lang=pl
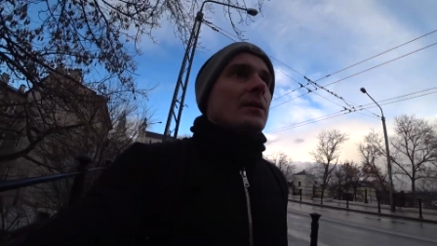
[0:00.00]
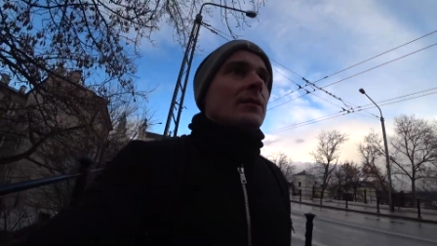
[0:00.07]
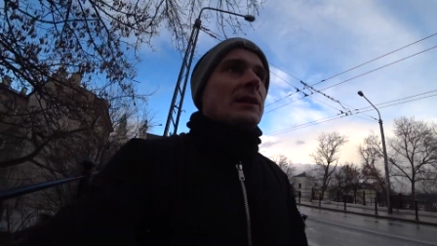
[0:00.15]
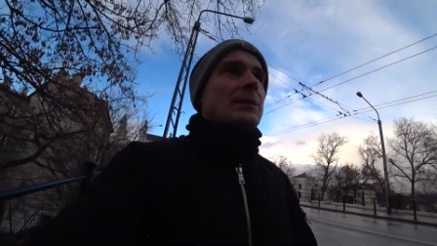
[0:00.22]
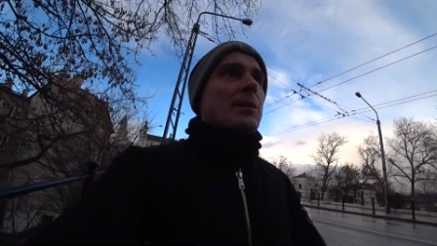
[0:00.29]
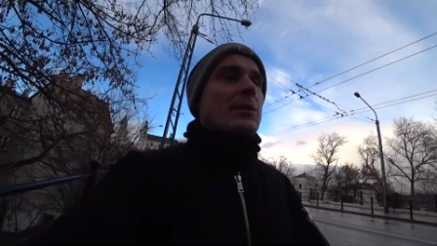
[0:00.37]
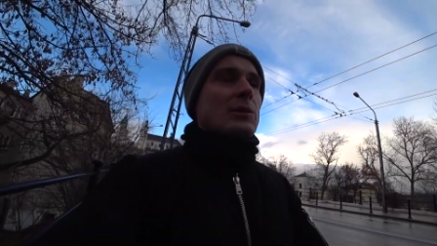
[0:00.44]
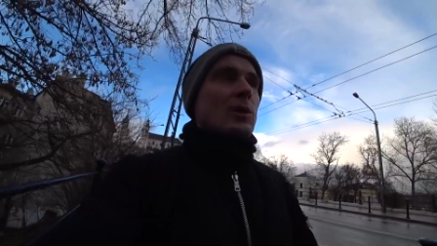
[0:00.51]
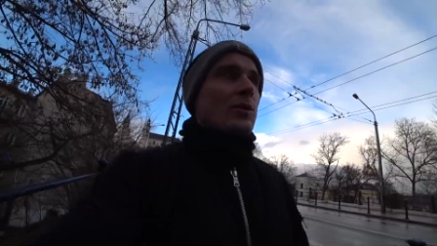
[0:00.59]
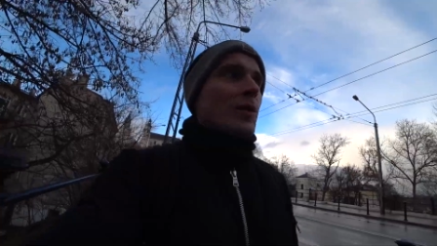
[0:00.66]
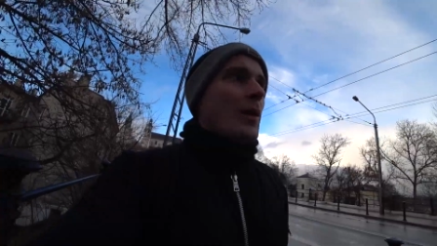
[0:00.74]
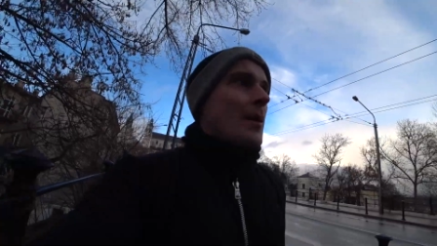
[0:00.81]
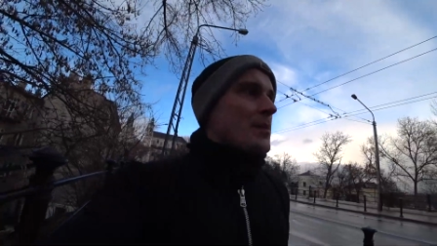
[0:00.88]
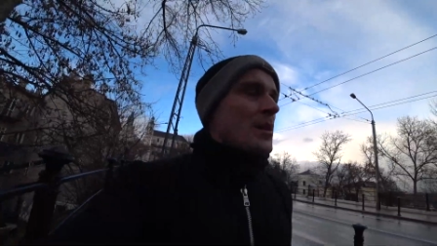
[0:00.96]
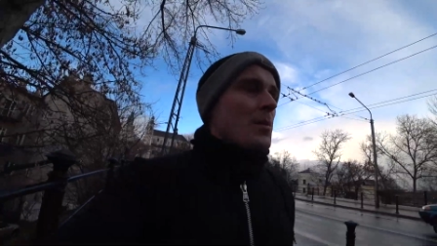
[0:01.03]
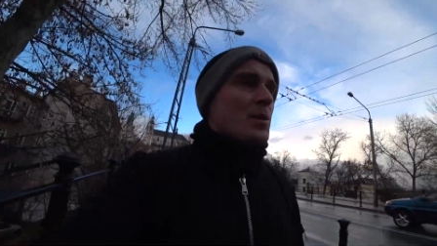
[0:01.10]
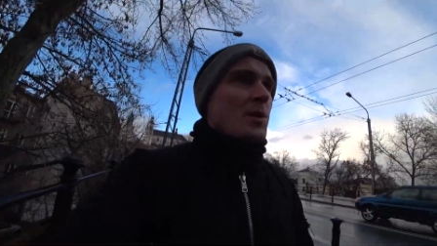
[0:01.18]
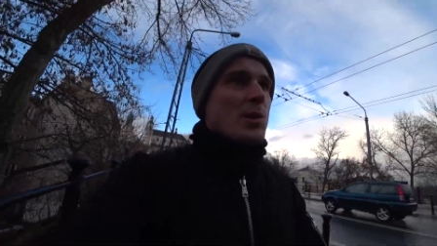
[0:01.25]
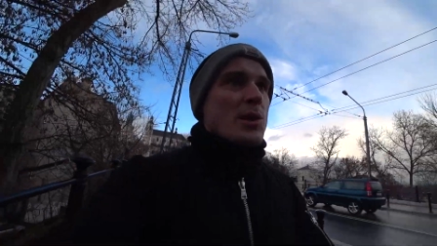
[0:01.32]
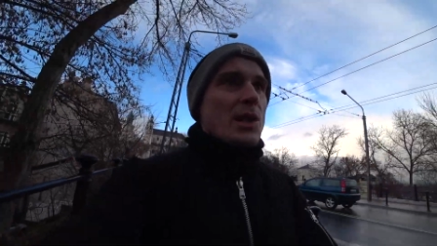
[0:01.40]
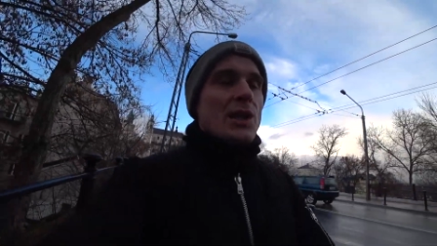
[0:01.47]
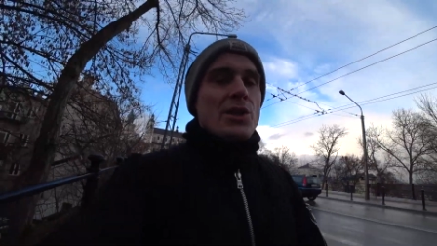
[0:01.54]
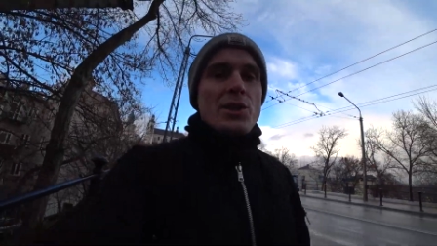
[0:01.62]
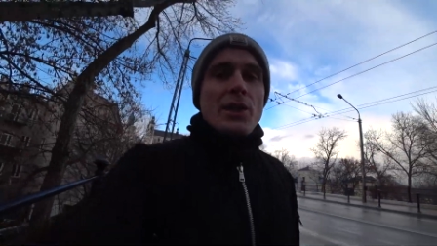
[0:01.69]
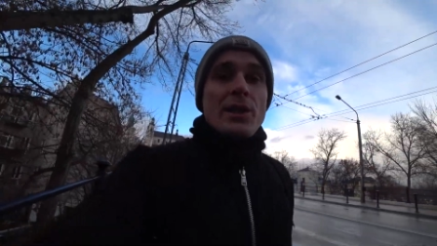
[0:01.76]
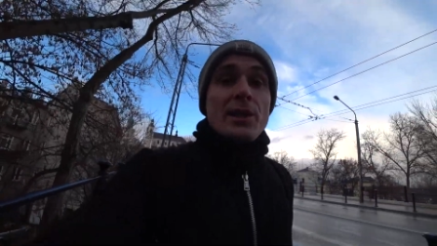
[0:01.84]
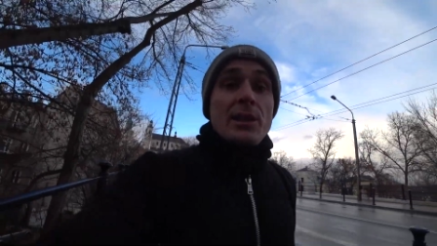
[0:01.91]
więc po prostu odwołam sobie, przełożę na
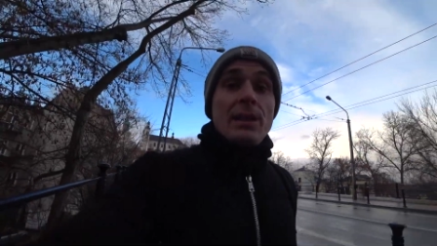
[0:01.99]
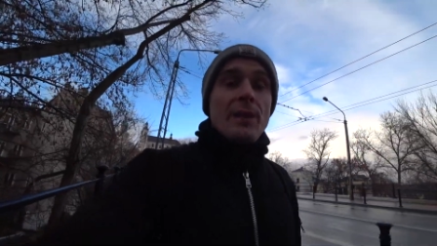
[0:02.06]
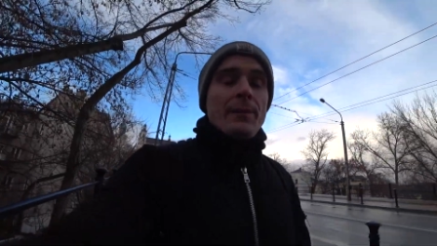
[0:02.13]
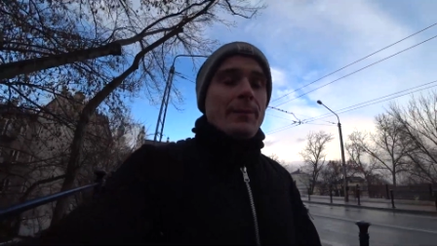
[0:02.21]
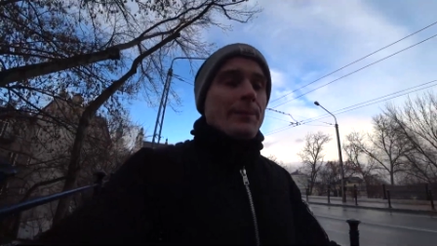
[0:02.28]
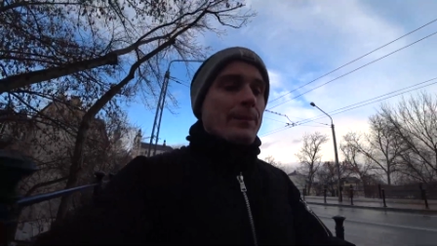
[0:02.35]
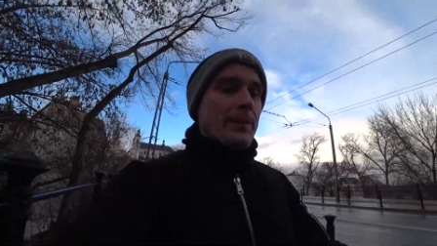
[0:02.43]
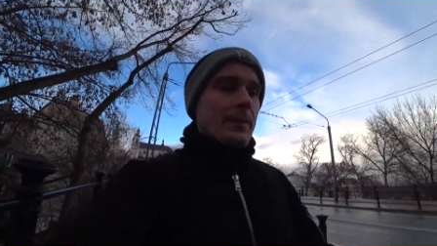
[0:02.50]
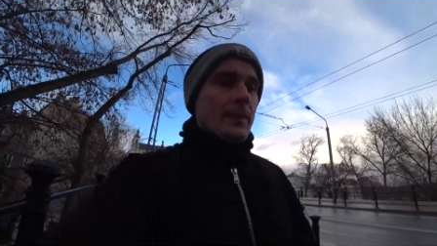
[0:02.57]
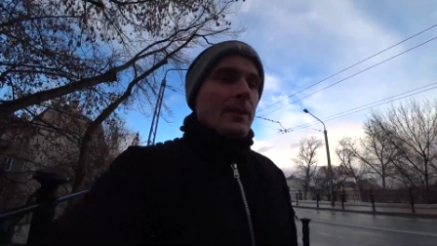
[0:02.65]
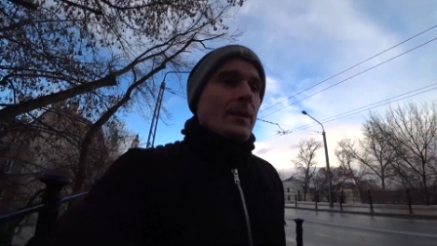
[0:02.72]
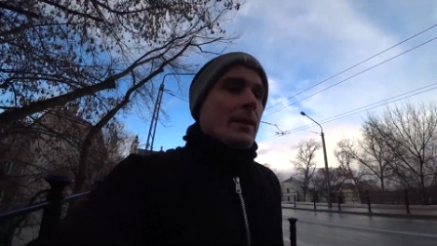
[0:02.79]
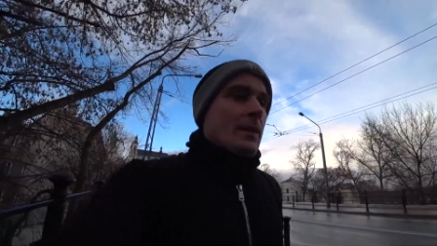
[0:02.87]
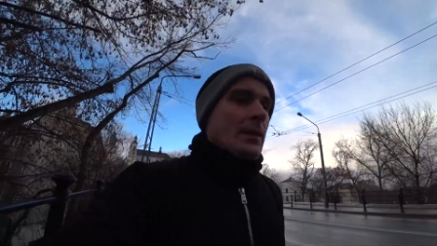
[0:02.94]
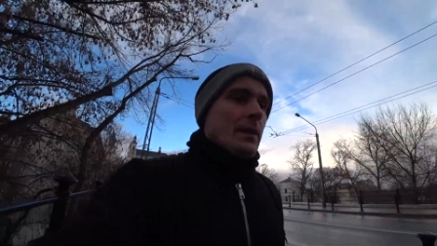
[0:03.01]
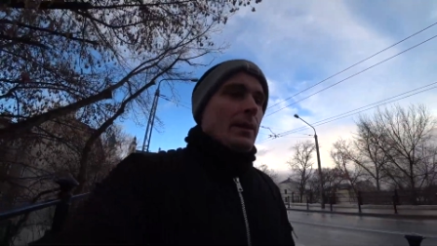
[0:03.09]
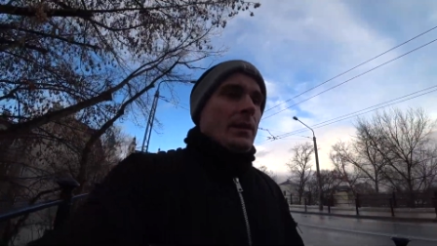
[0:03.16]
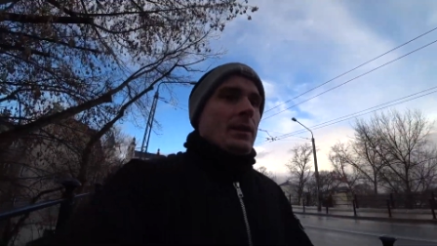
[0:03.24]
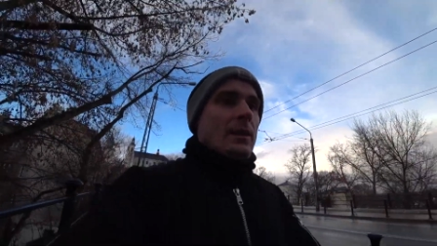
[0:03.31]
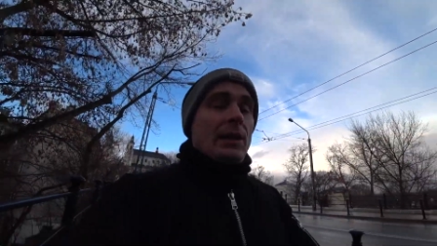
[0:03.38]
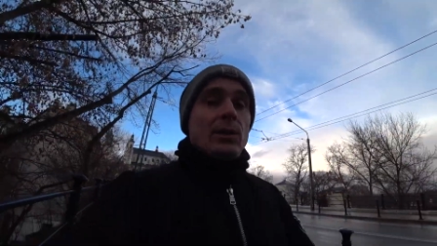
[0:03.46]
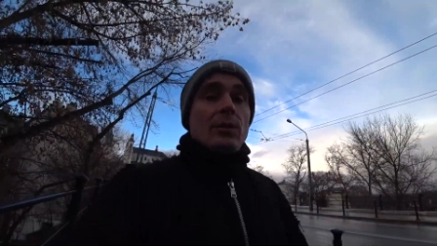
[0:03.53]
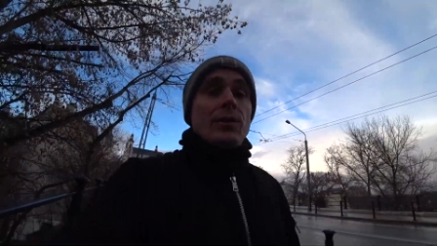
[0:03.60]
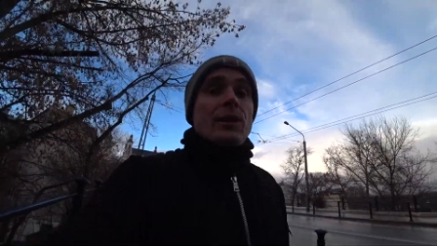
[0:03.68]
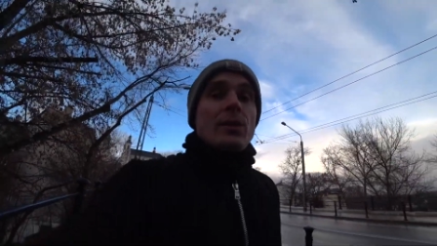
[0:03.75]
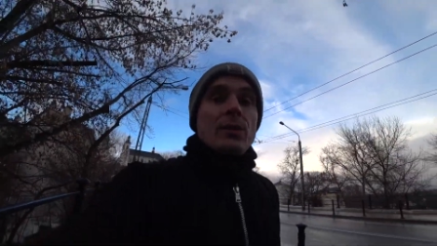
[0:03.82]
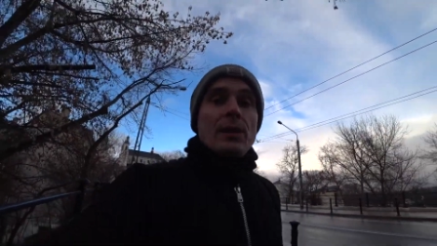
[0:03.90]
dzisiaj i tyle. Tak to
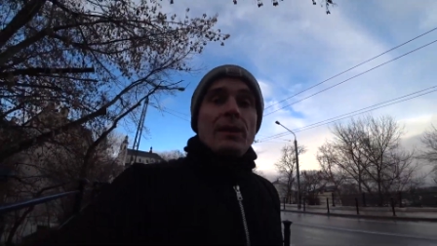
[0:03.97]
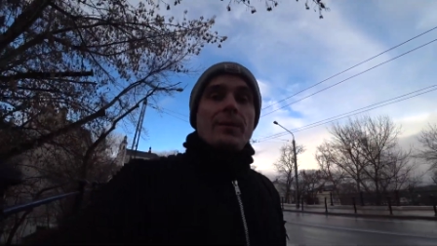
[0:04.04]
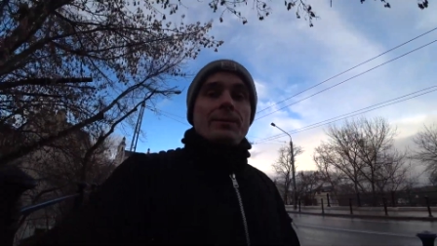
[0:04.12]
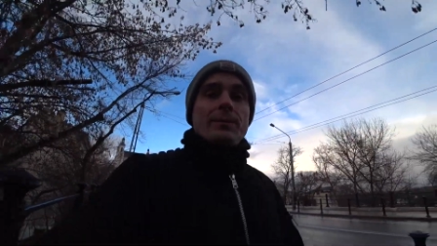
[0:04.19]
wygląda.